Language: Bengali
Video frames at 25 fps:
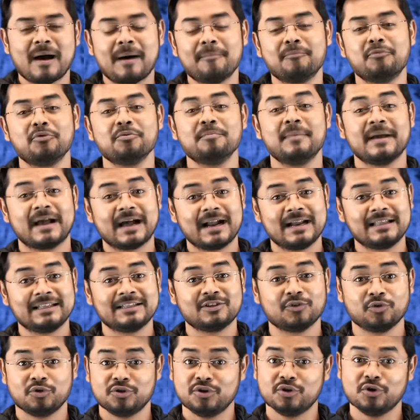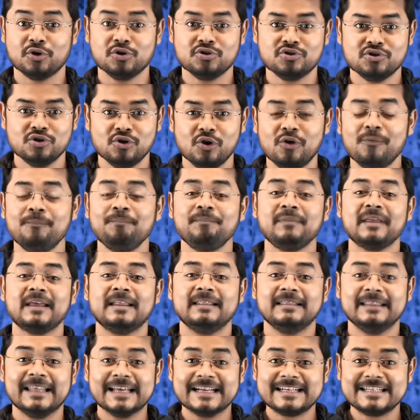বাপুর বেকারিতে তৈরি হয়েছিল
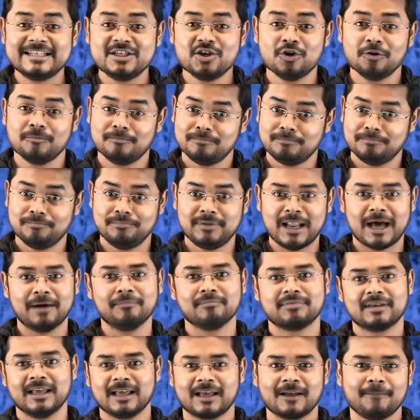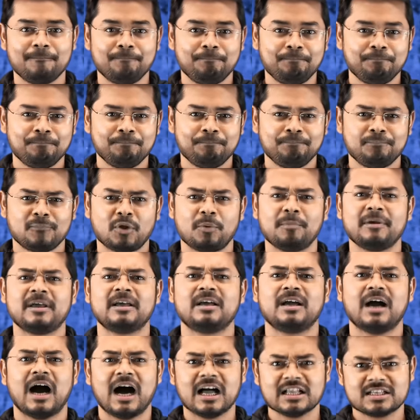দেশীয় প্লাম কেক তবে
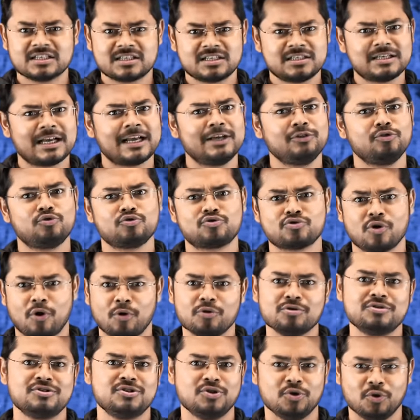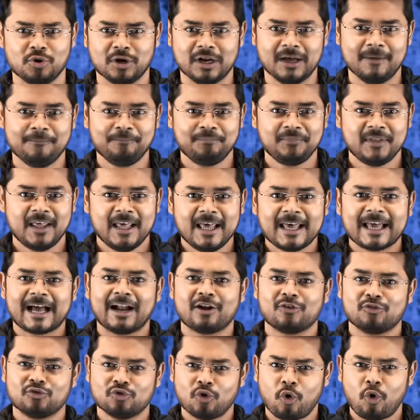কাজটা কিন্তু সহজ ছিল না
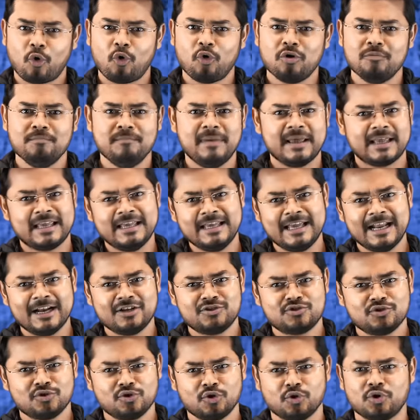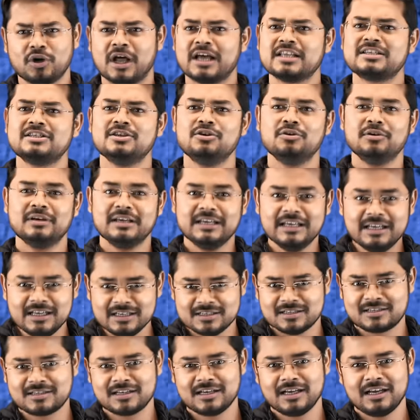কারণ তখন বেকিংয়ের জন্য না ছিল
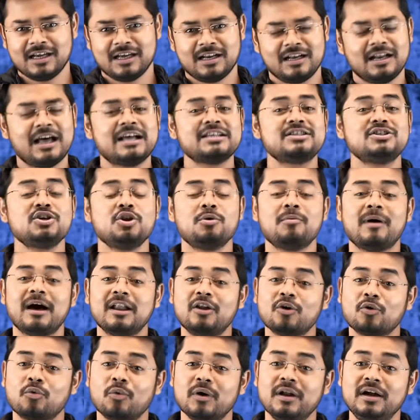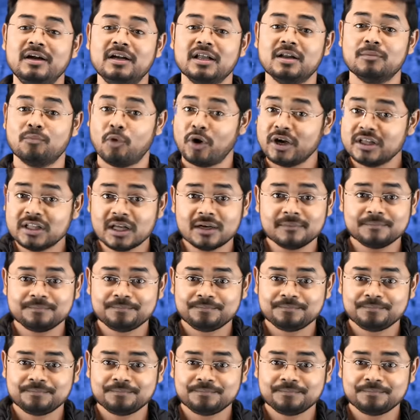ইস্ট না ছিল ভালো কোয়ালিটির ময়দা